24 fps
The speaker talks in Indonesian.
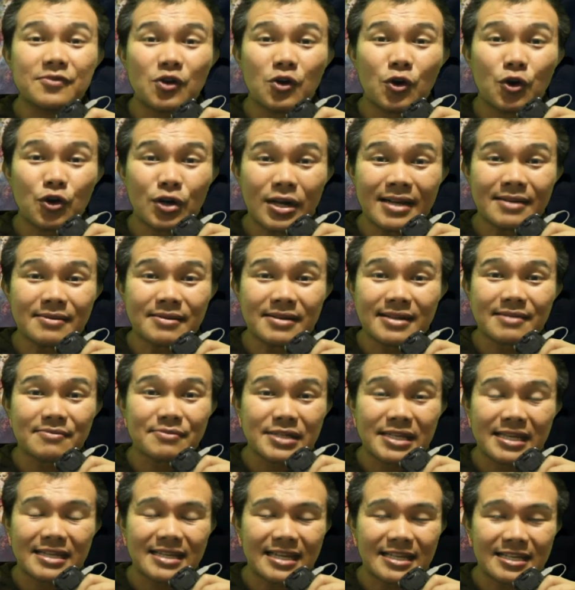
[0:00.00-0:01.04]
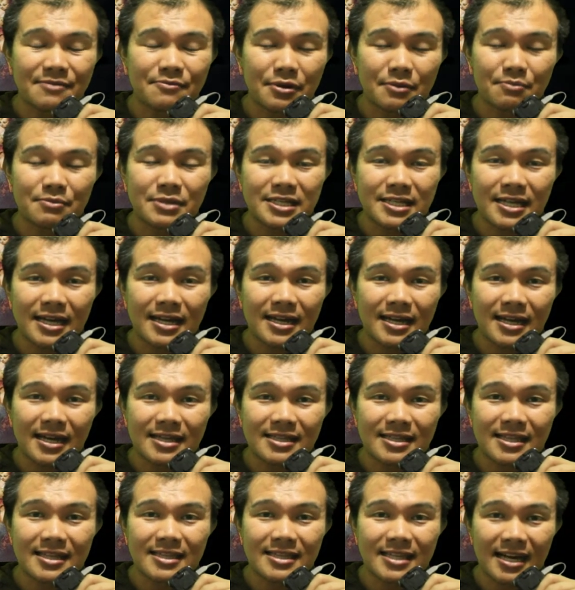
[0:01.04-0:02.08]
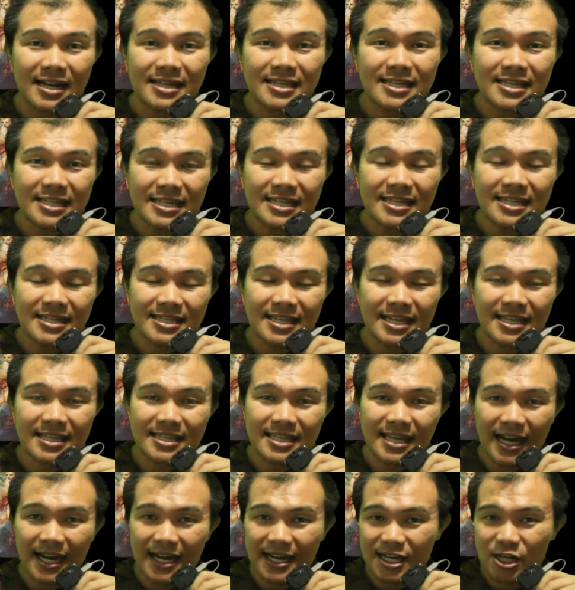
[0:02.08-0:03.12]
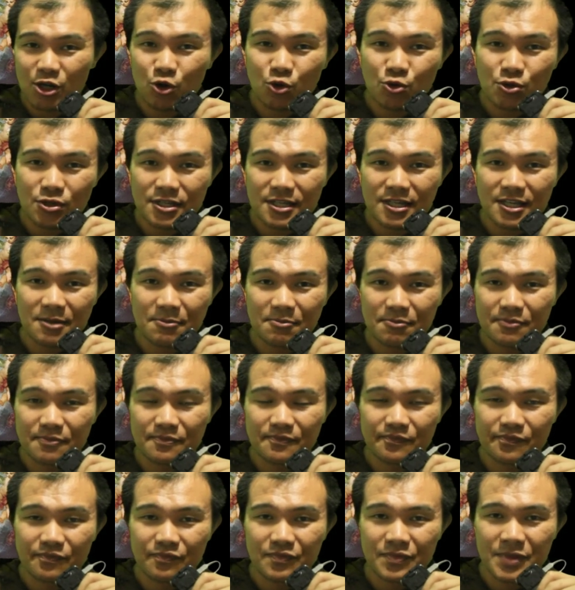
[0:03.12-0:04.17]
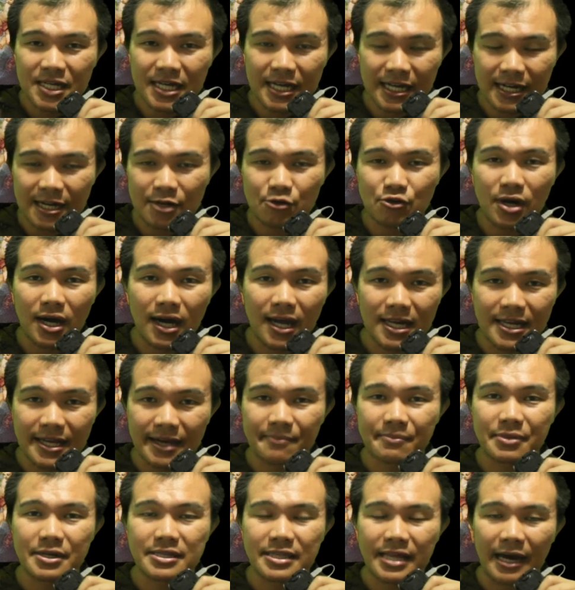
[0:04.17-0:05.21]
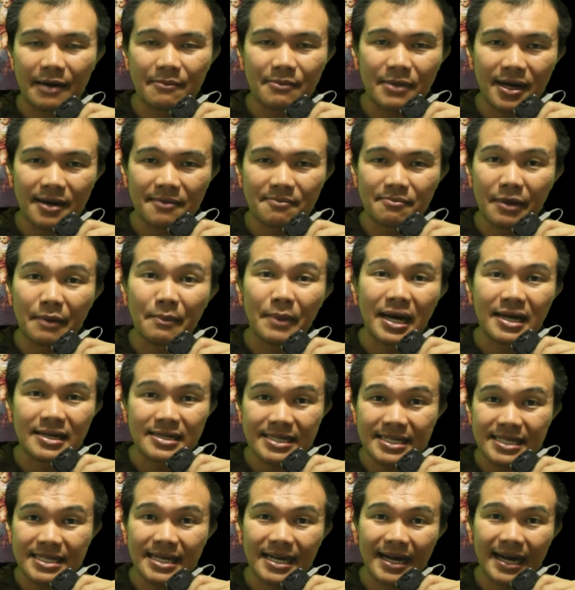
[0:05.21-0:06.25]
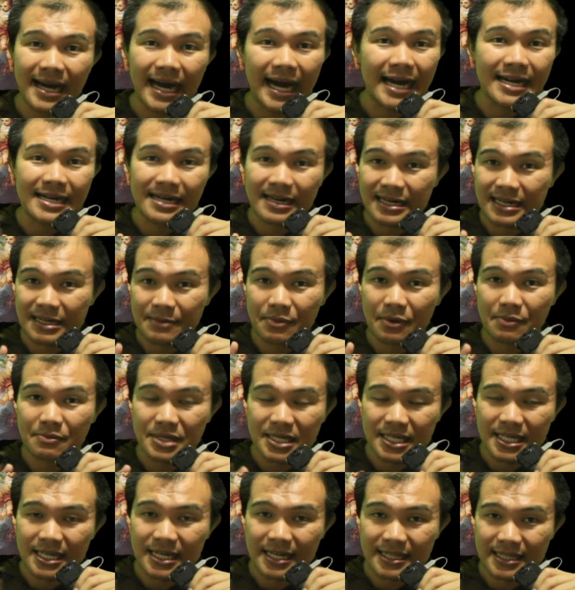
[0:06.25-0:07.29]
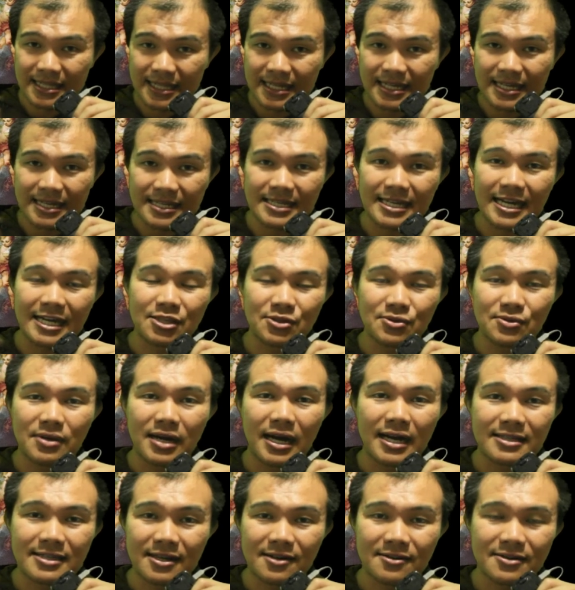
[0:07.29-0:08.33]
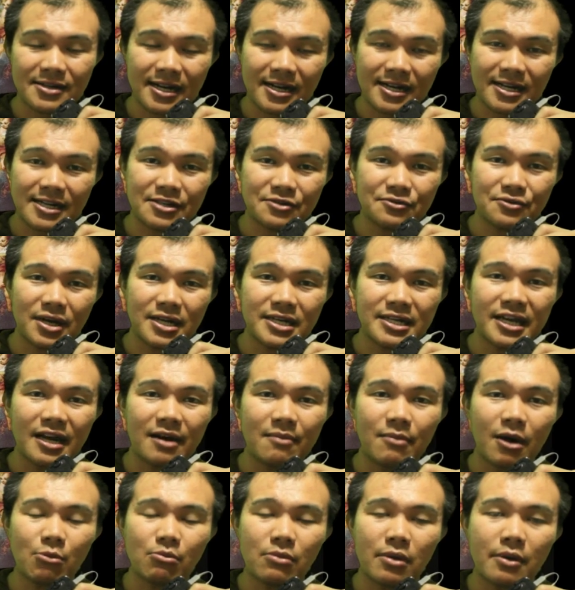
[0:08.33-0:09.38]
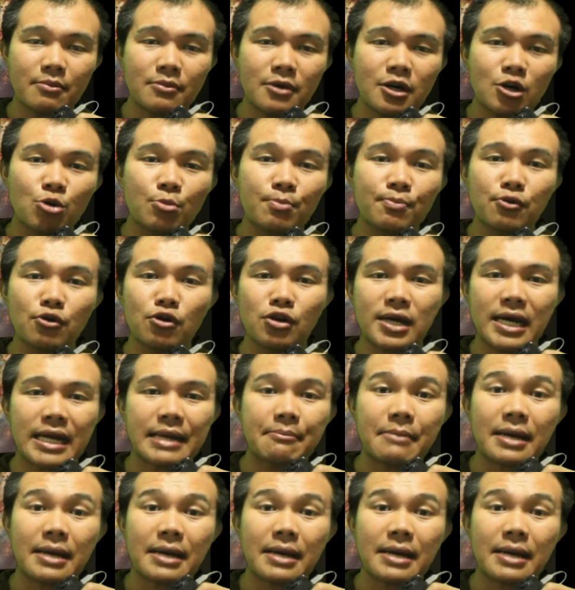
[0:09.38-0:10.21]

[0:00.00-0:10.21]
orang bisa saja berbicara tentang ini, tentang gosip karena dua hal. Yang pertama, memang dia ada di pemikiran tingkat satu, atau yang kedua, dia mau mengumpulkan